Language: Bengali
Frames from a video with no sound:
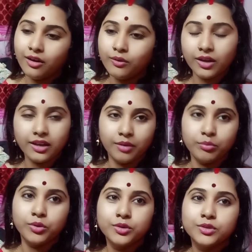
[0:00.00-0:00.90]
ওকে
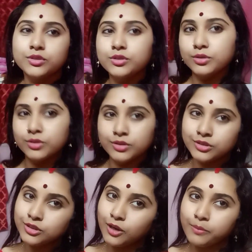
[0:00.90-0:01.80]
নেব তো
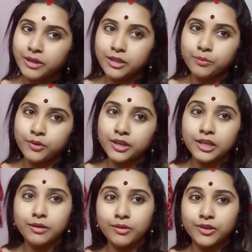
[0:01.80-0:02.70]
চলো বেরিয়ে পড়ি
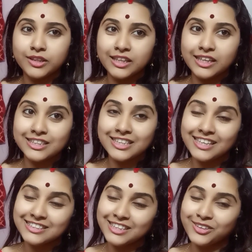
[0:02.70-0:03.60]
নীলিমার দিক থেকে এসে
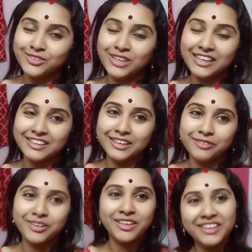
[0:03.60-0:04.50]
রাস্তায় হয়তো দাঁড়িয়ে
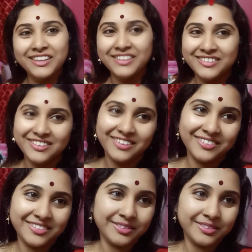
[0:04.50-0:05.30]
থাকবে চলো